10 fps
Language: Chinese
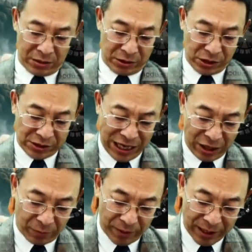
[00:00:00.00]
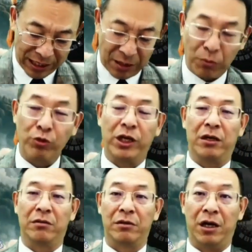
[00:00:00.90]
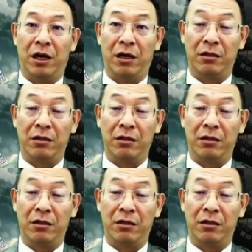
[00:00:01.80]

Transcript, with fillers: 自杀我们要看到目的啊。